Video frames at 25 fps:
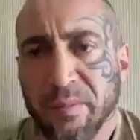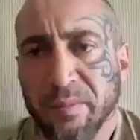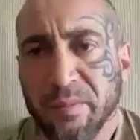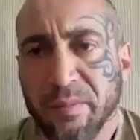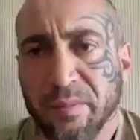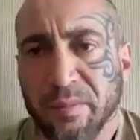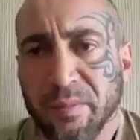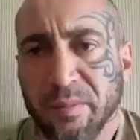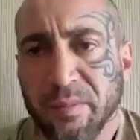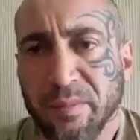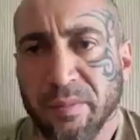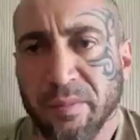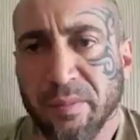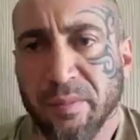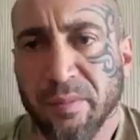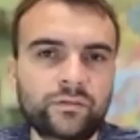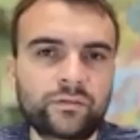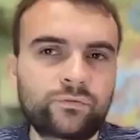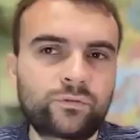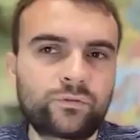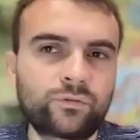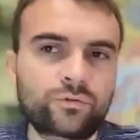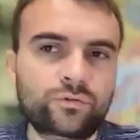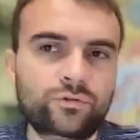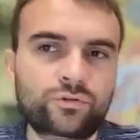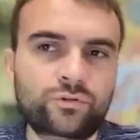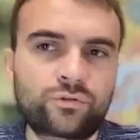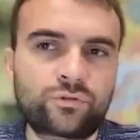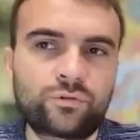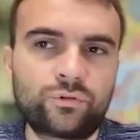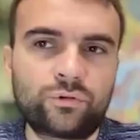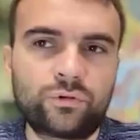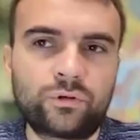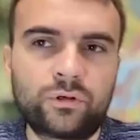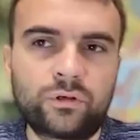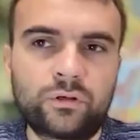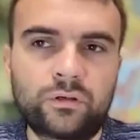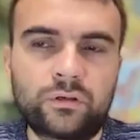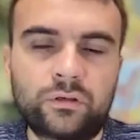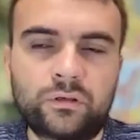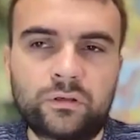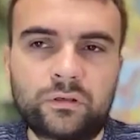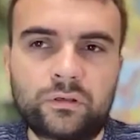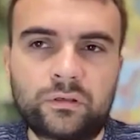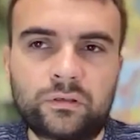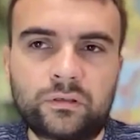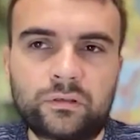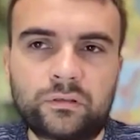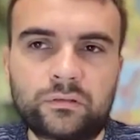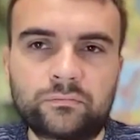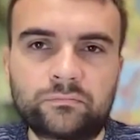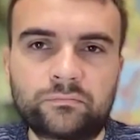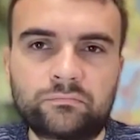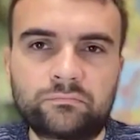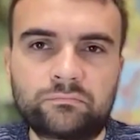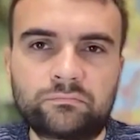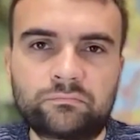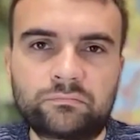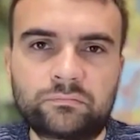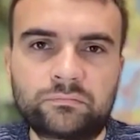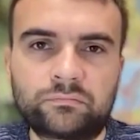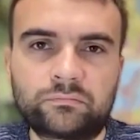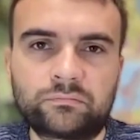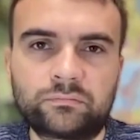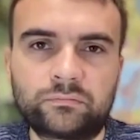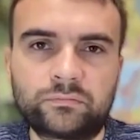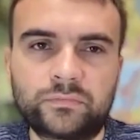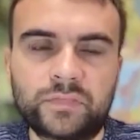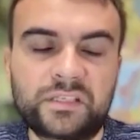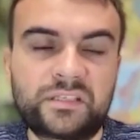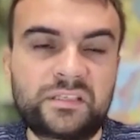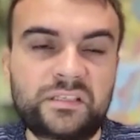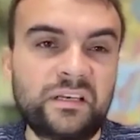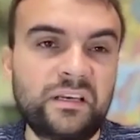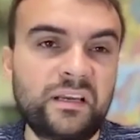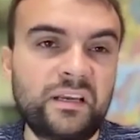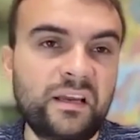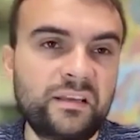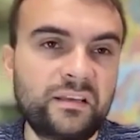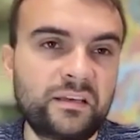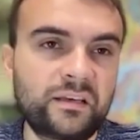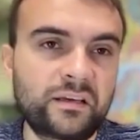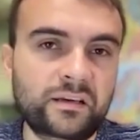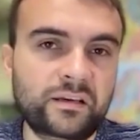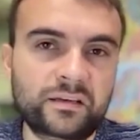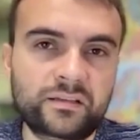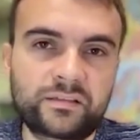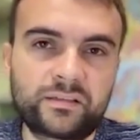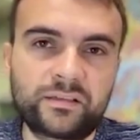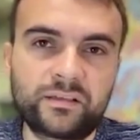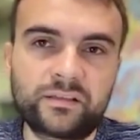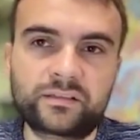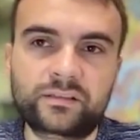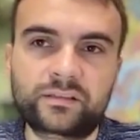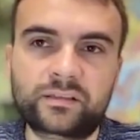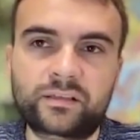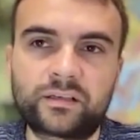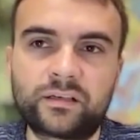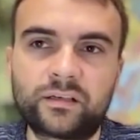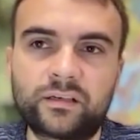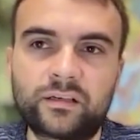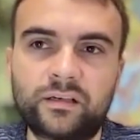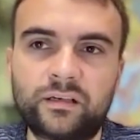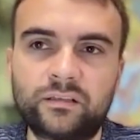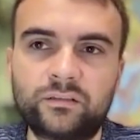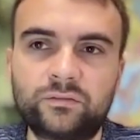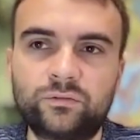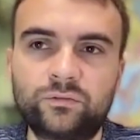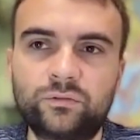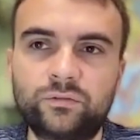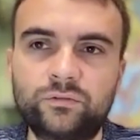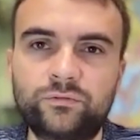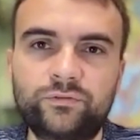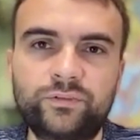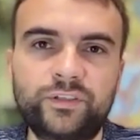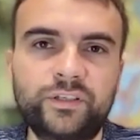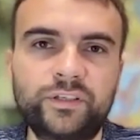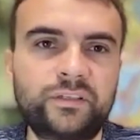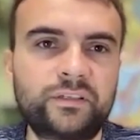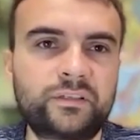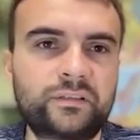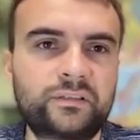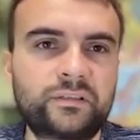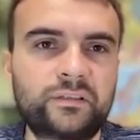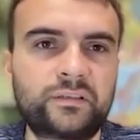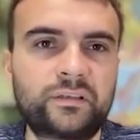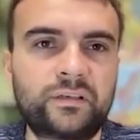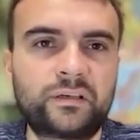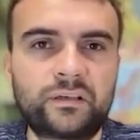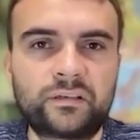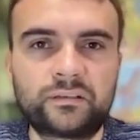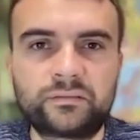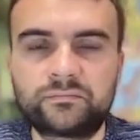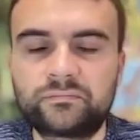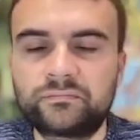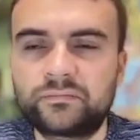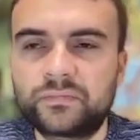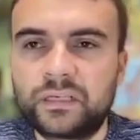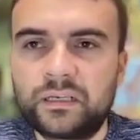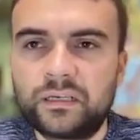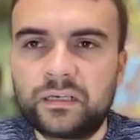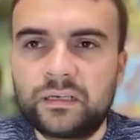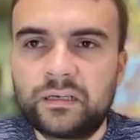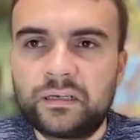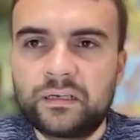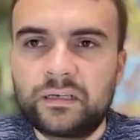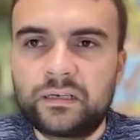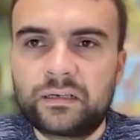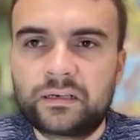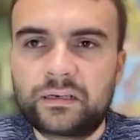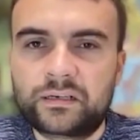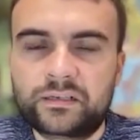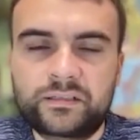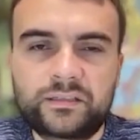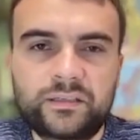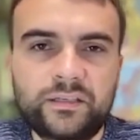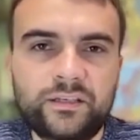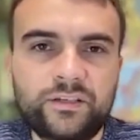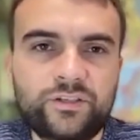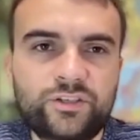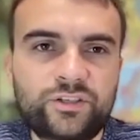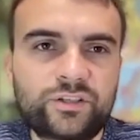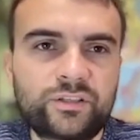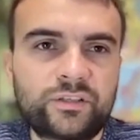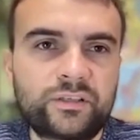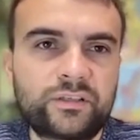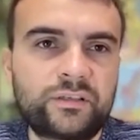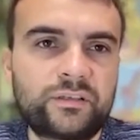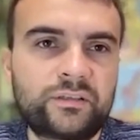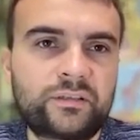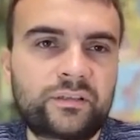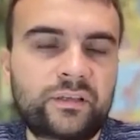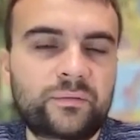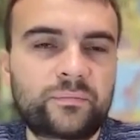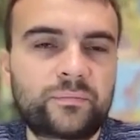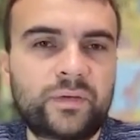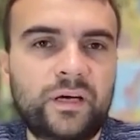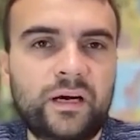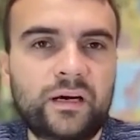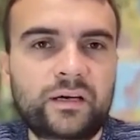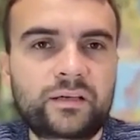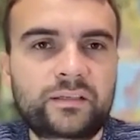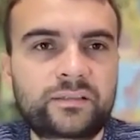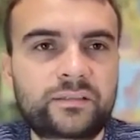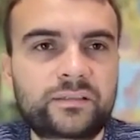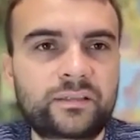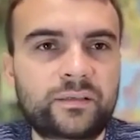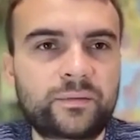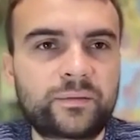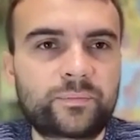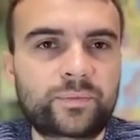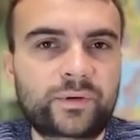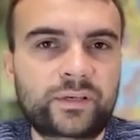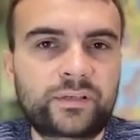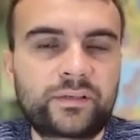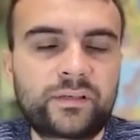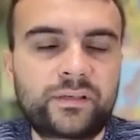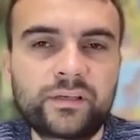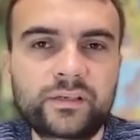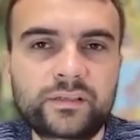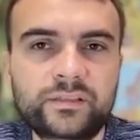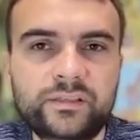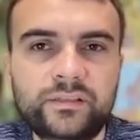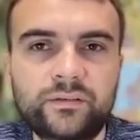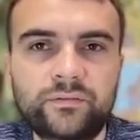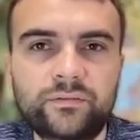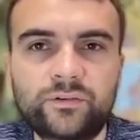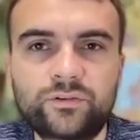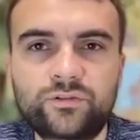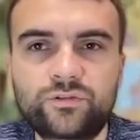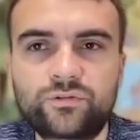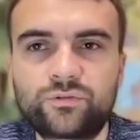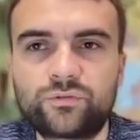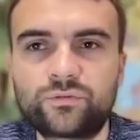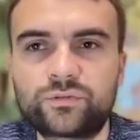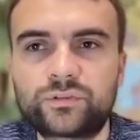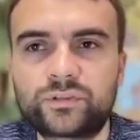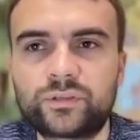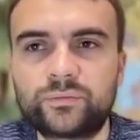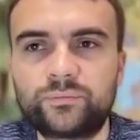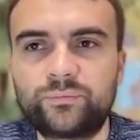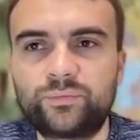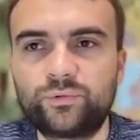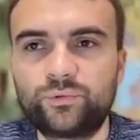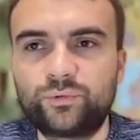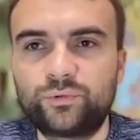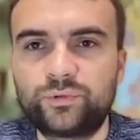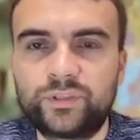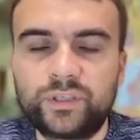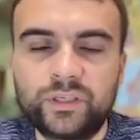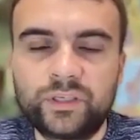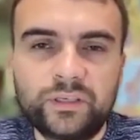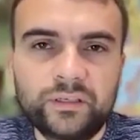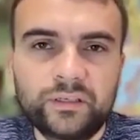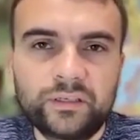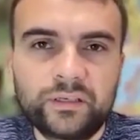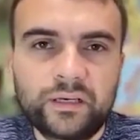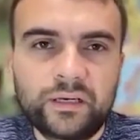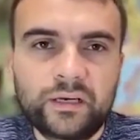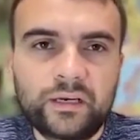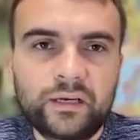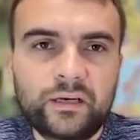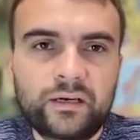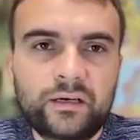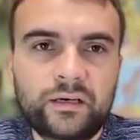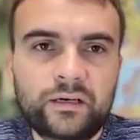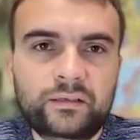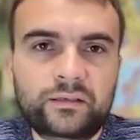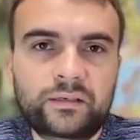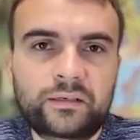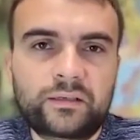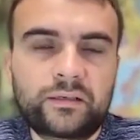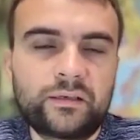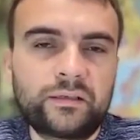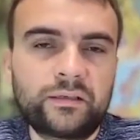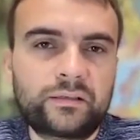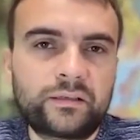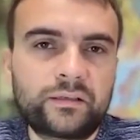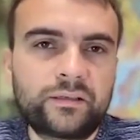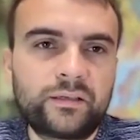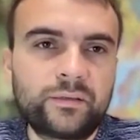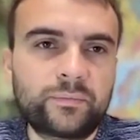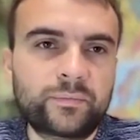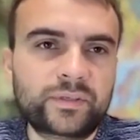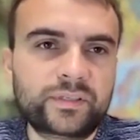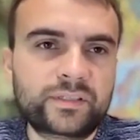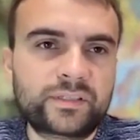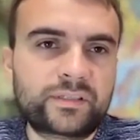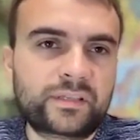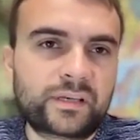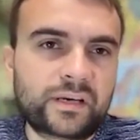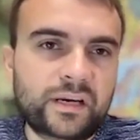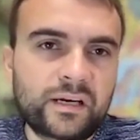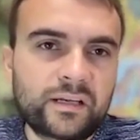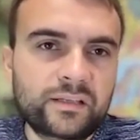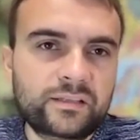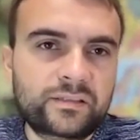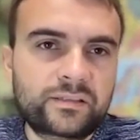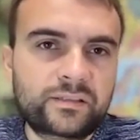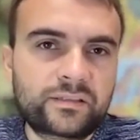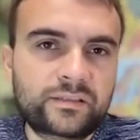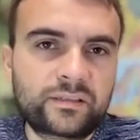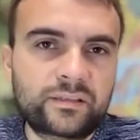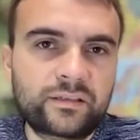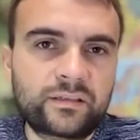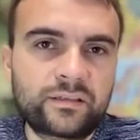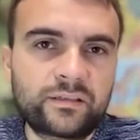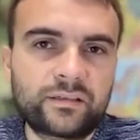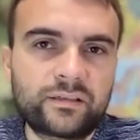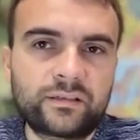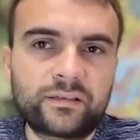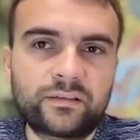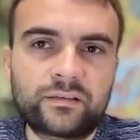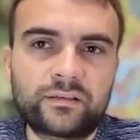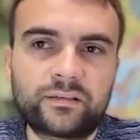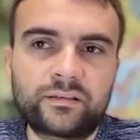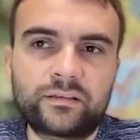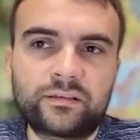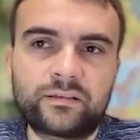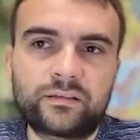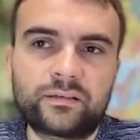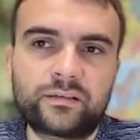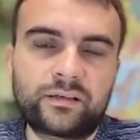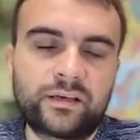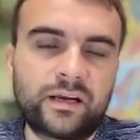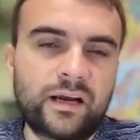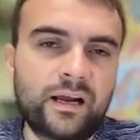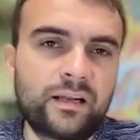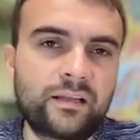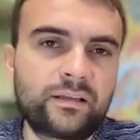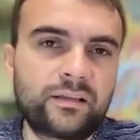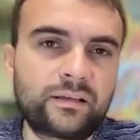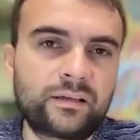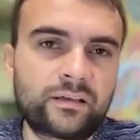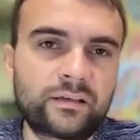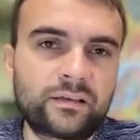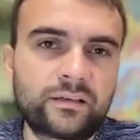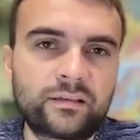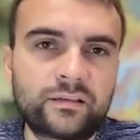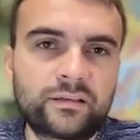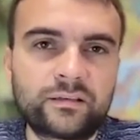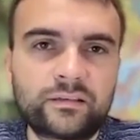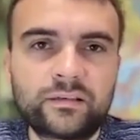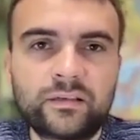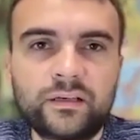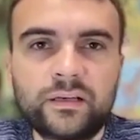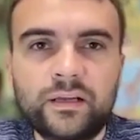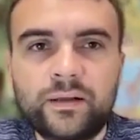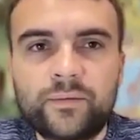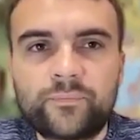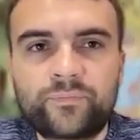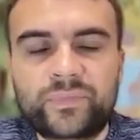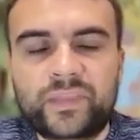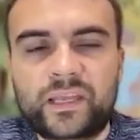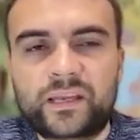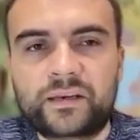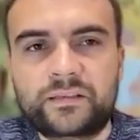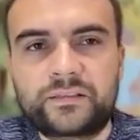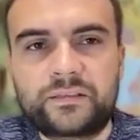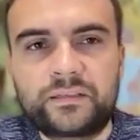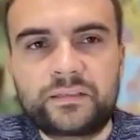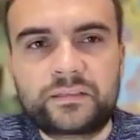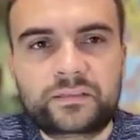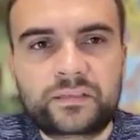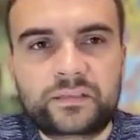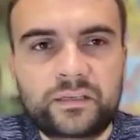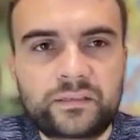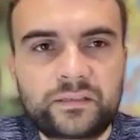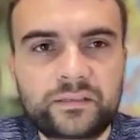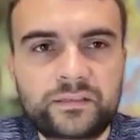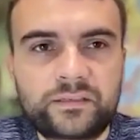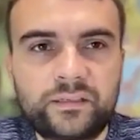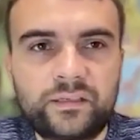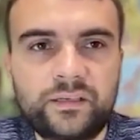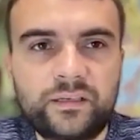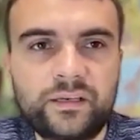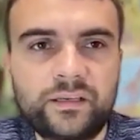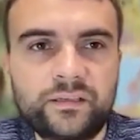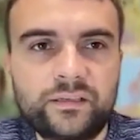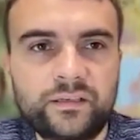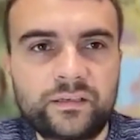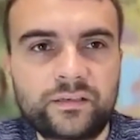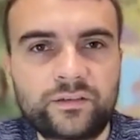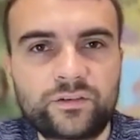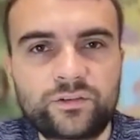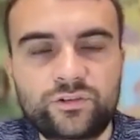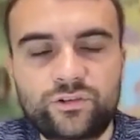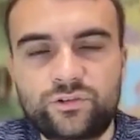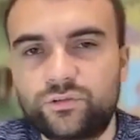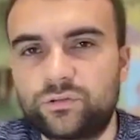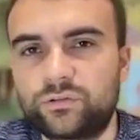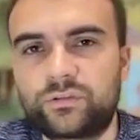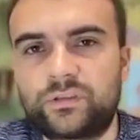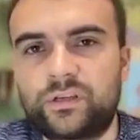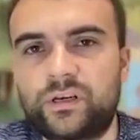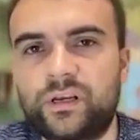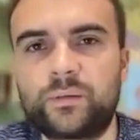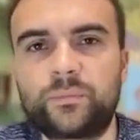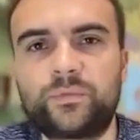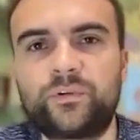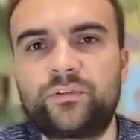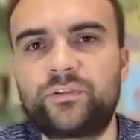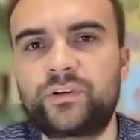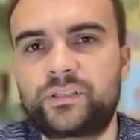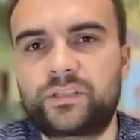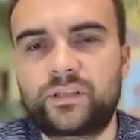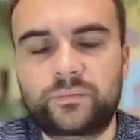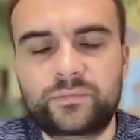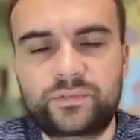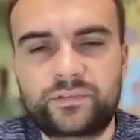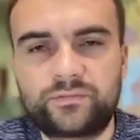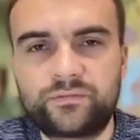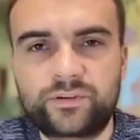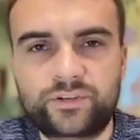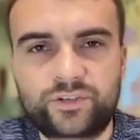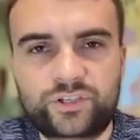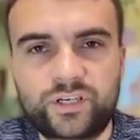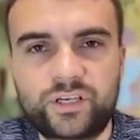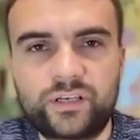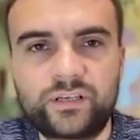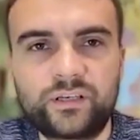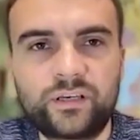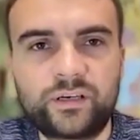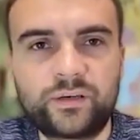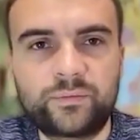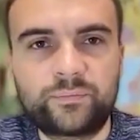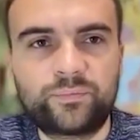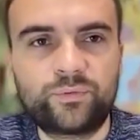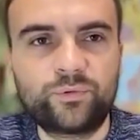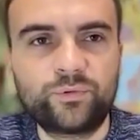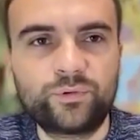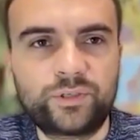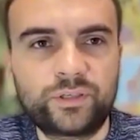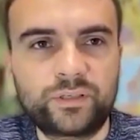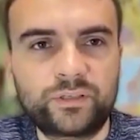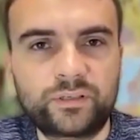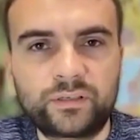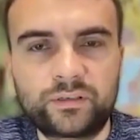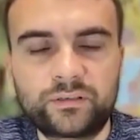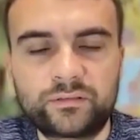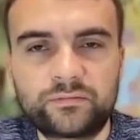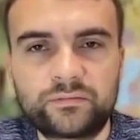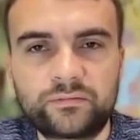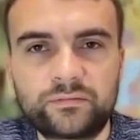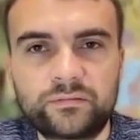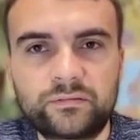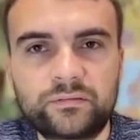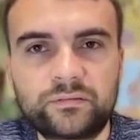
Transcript: Вы верите в то, что э, население российское, оно выйдет на различные там акции протестов, начнутся бунты, какие-то демонстрации, э, реально российское население начнет требовать там свержения Путина?